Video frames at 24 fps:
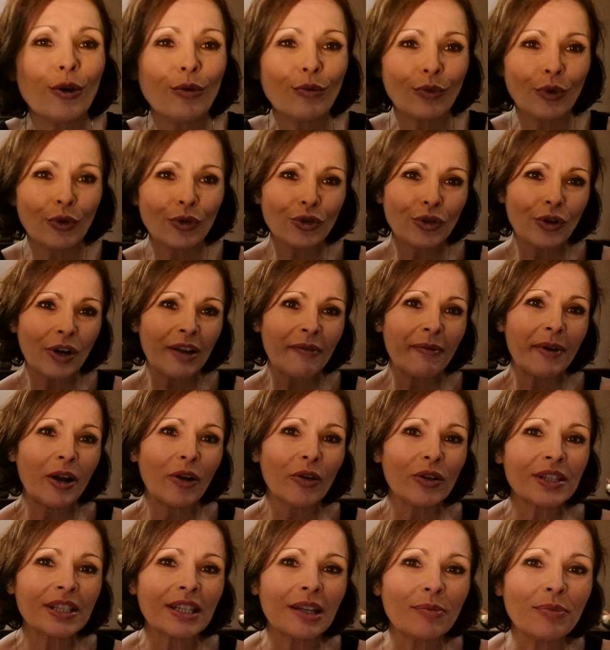Bonjour les
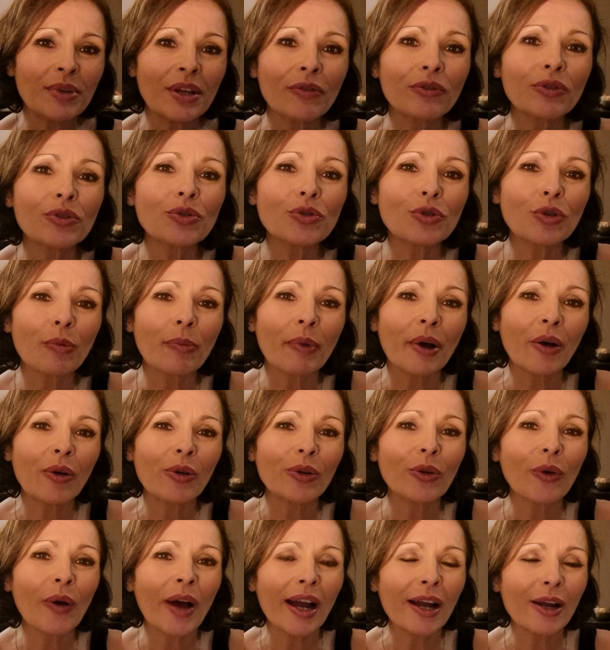balances et bienvenue sur Parole
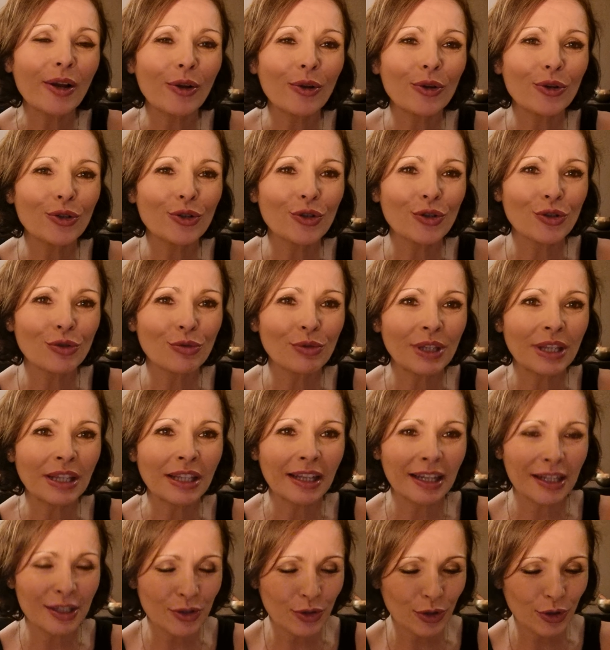d'Oracle. Je suis
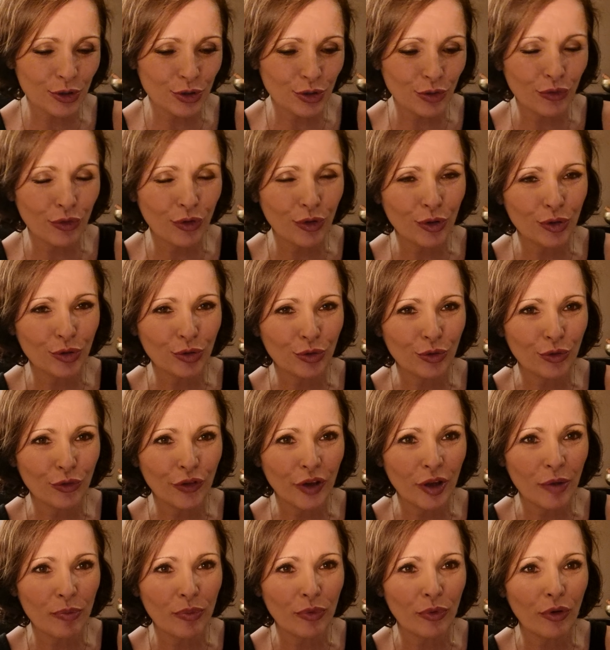très heureuse de vous
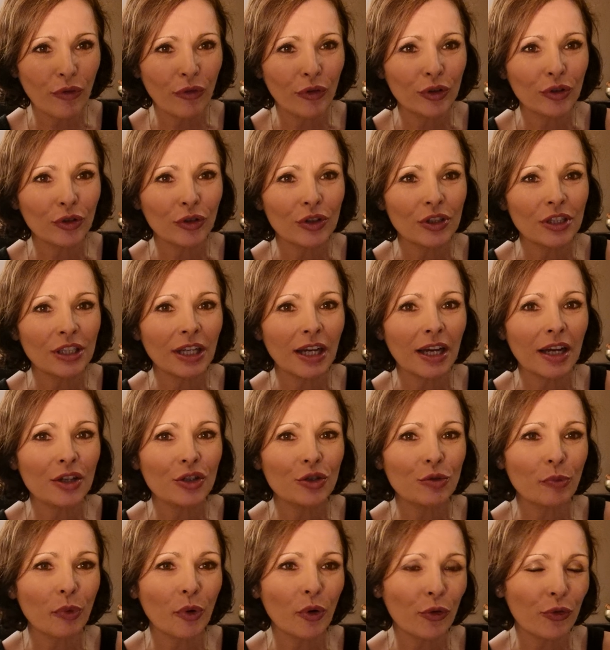retrouver pour votre
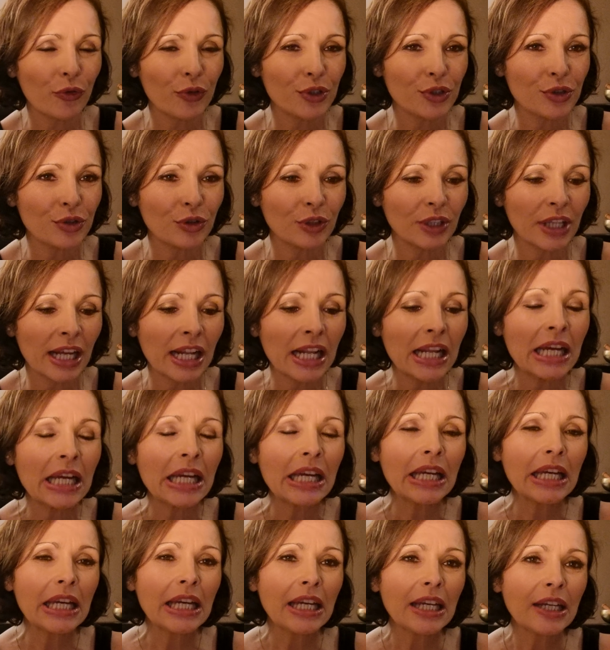tirage professionnel
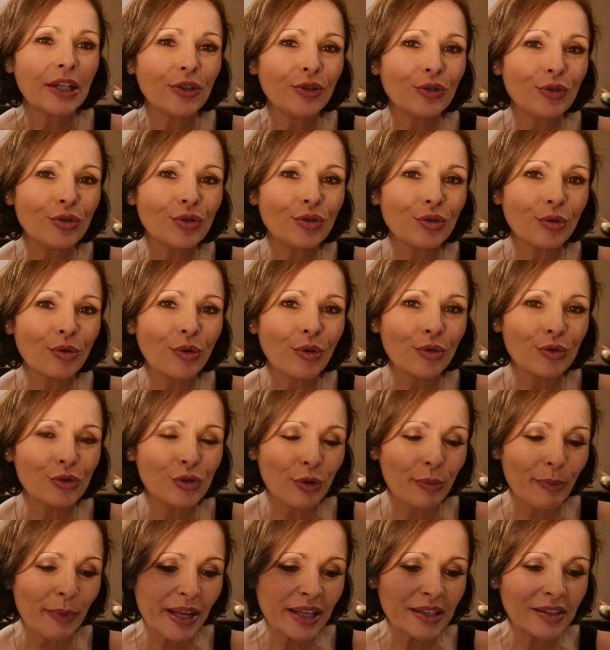du second
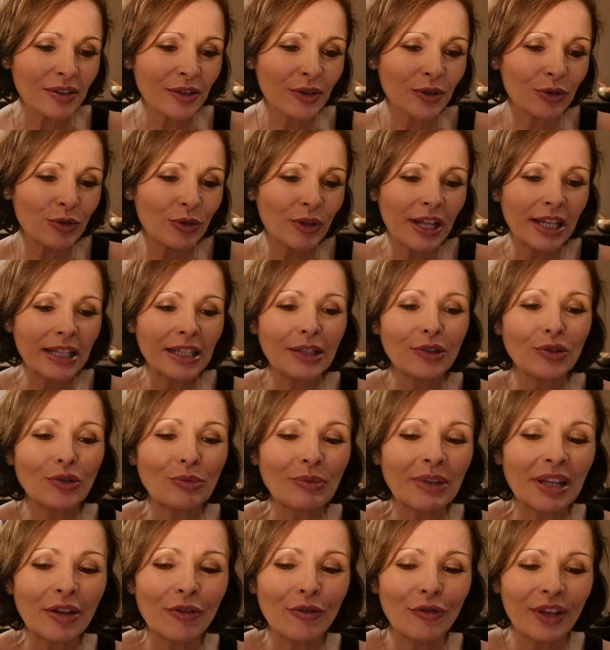semestre de l'année
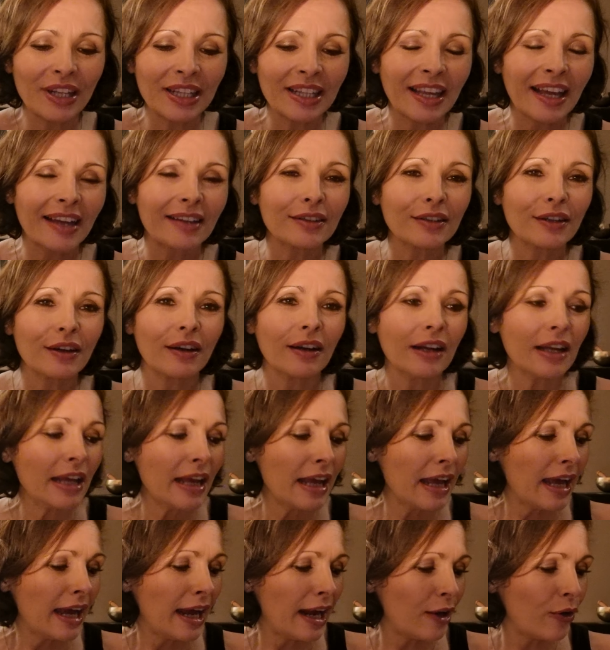2024.
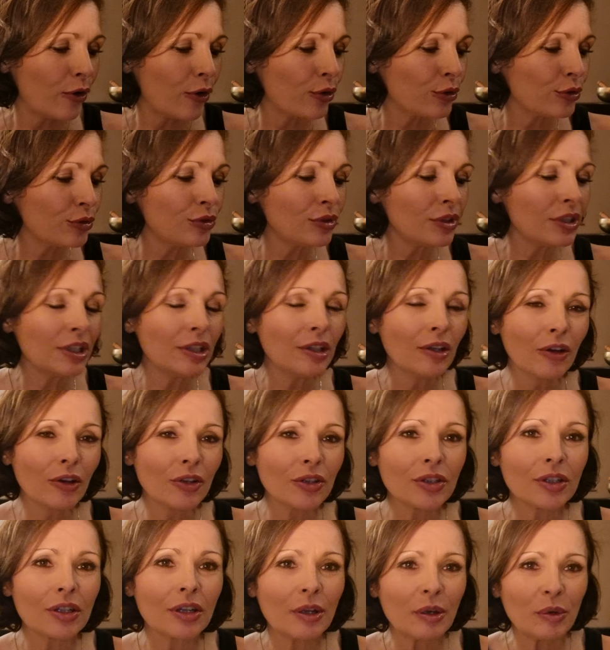Alors une
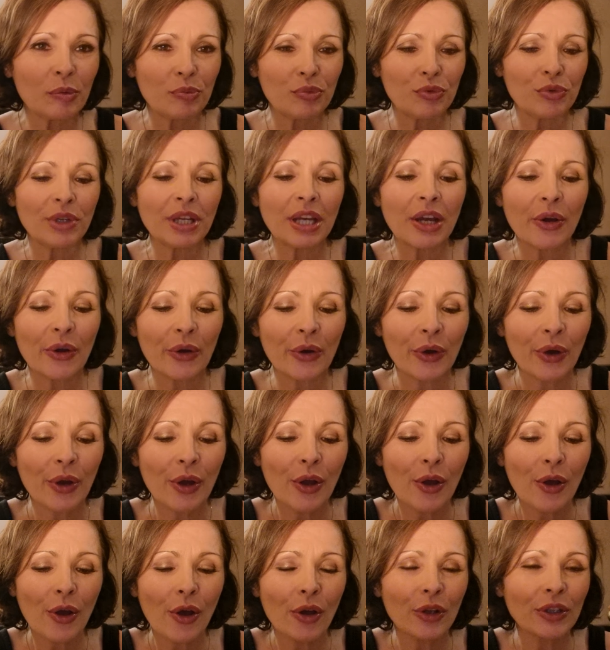guidance et puis euh,
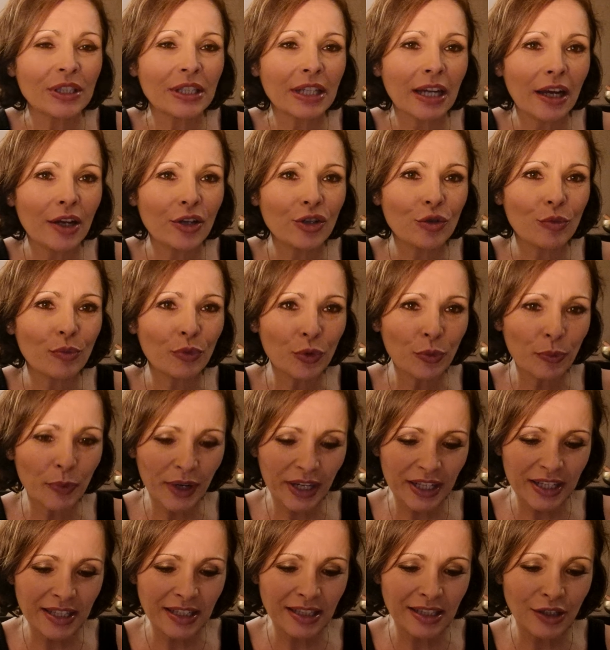un tirage plus
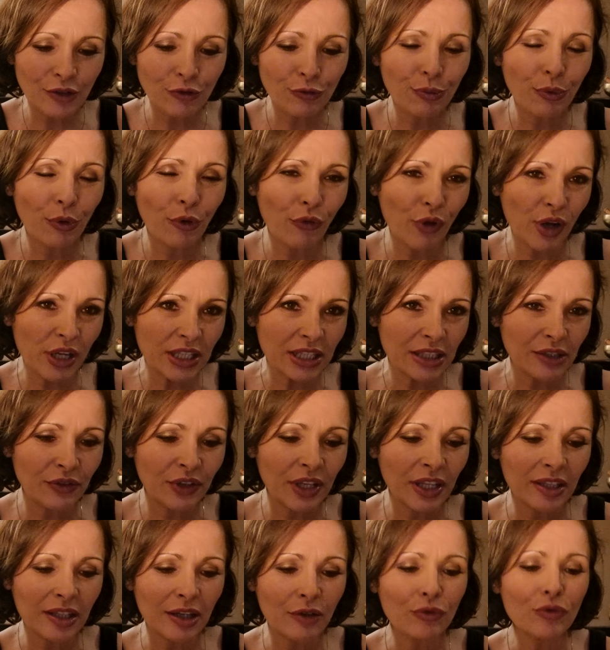prédictif pour voir ce qui
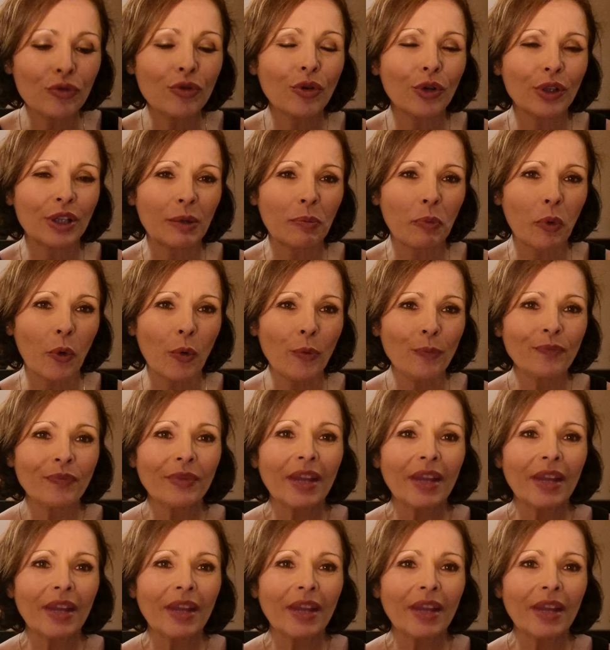vient à vous côté pro.